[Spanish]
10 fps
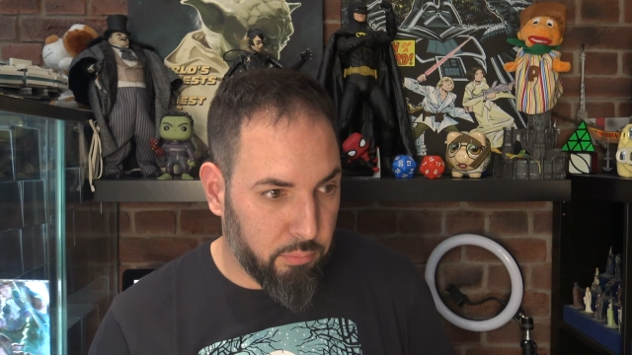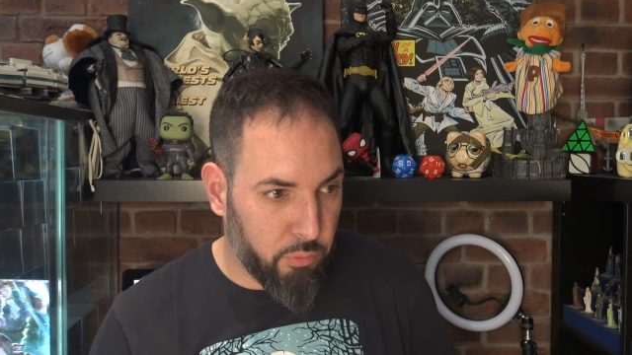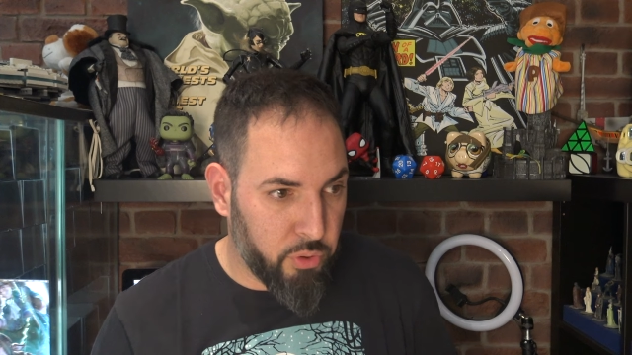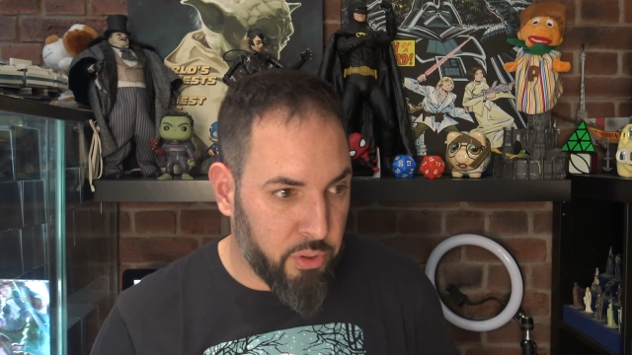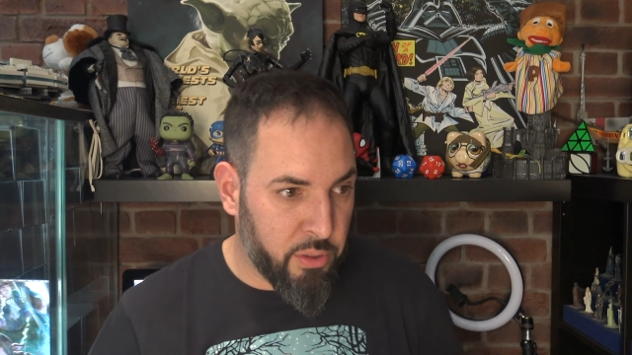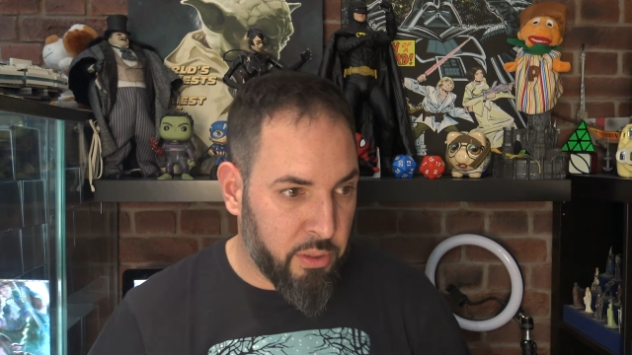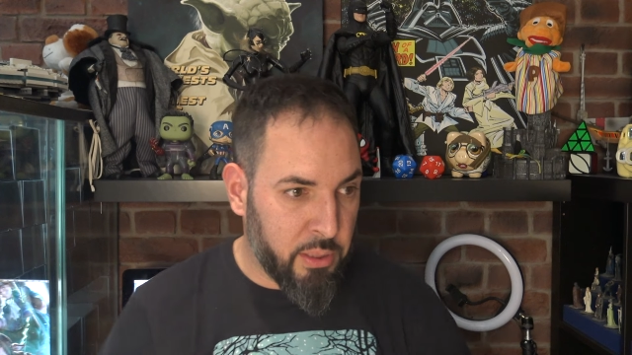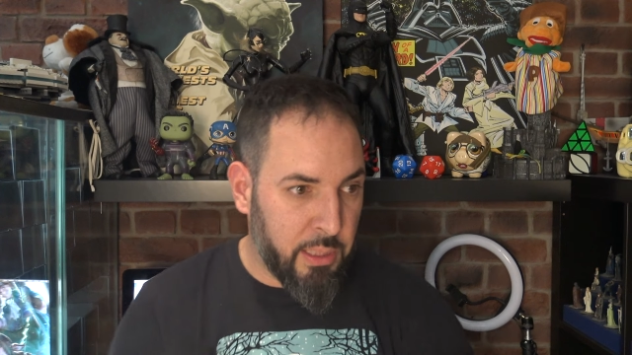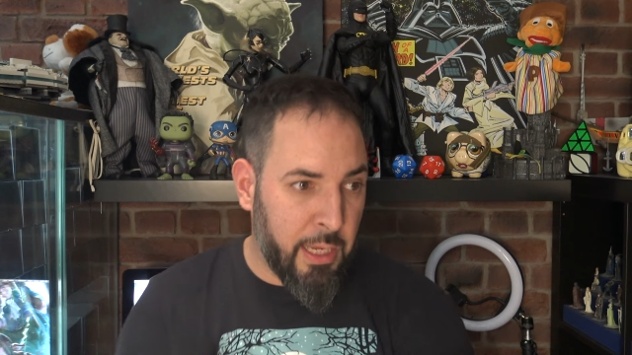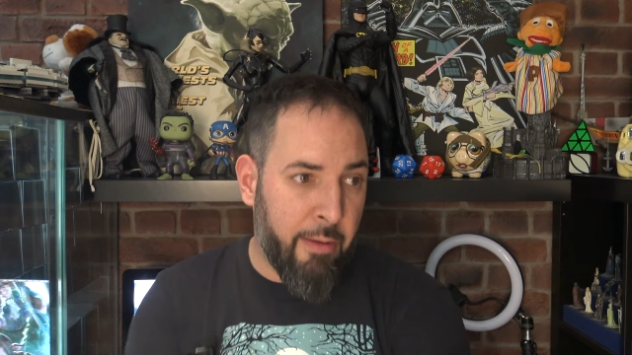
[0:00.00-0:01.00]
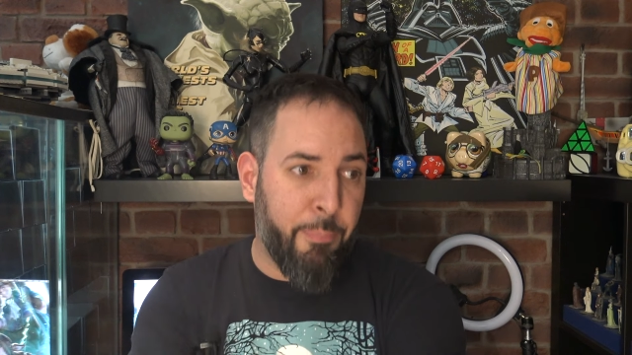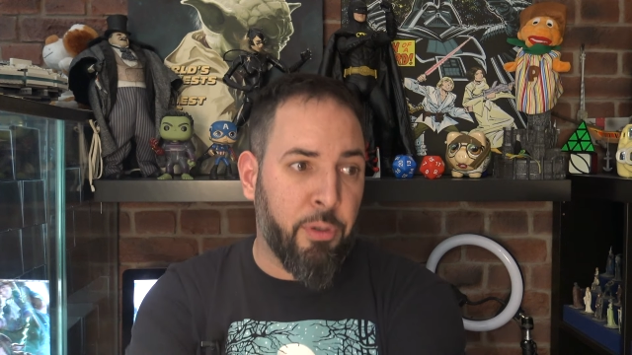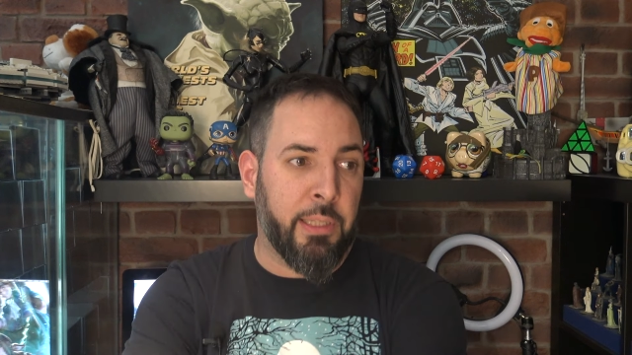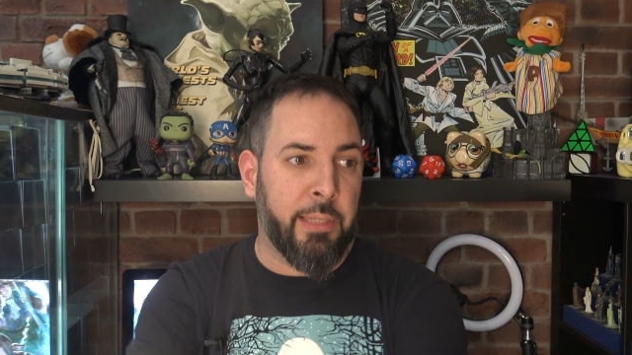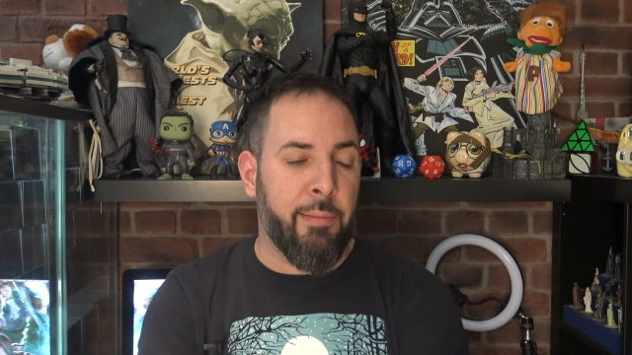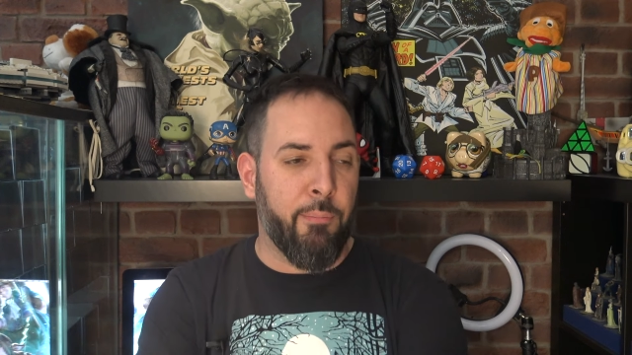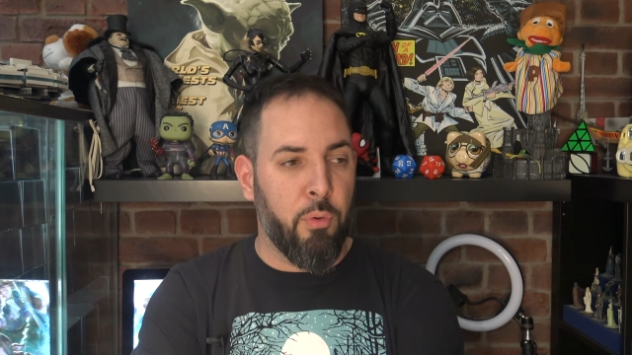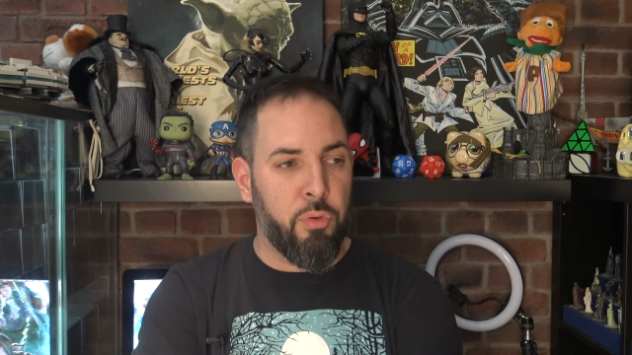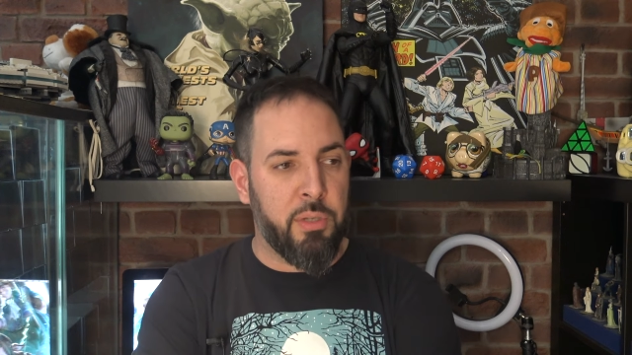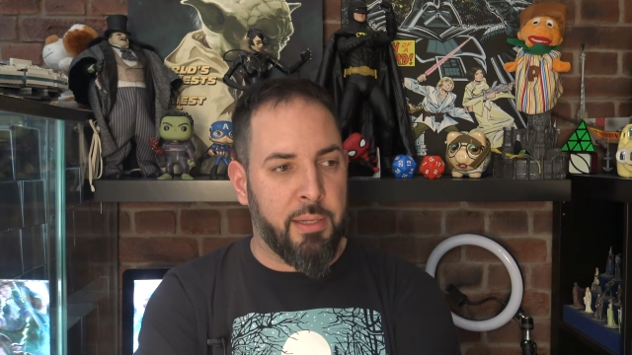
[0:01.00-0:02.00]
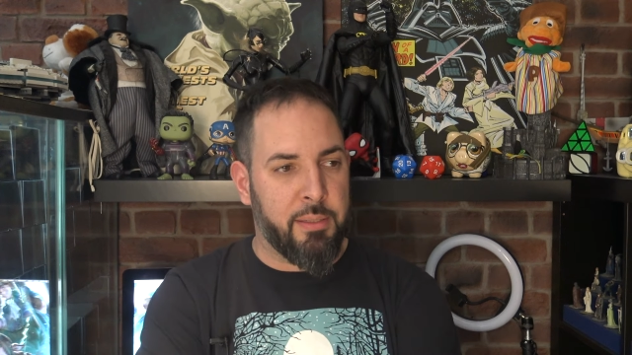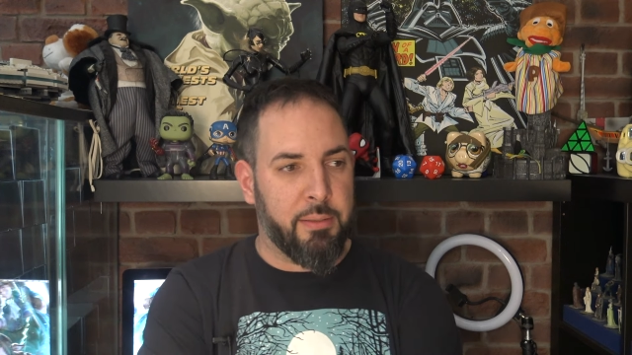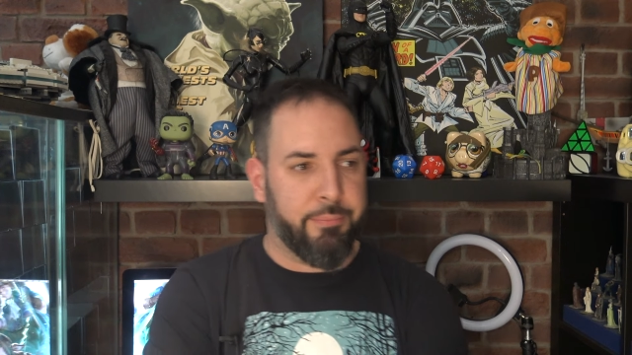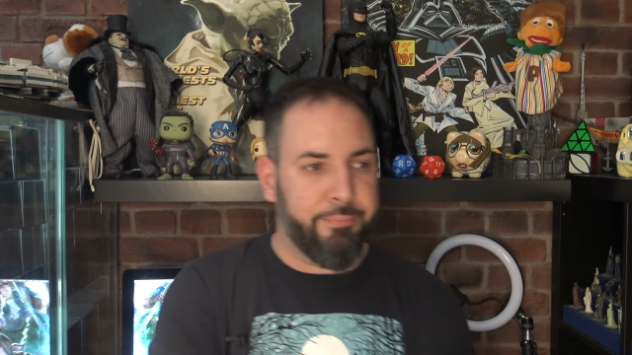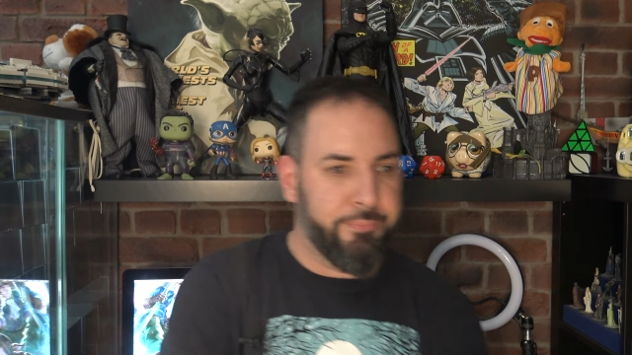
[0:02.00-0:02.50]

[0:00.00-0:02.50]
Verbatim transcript: Sí, a ver, positivas muchas.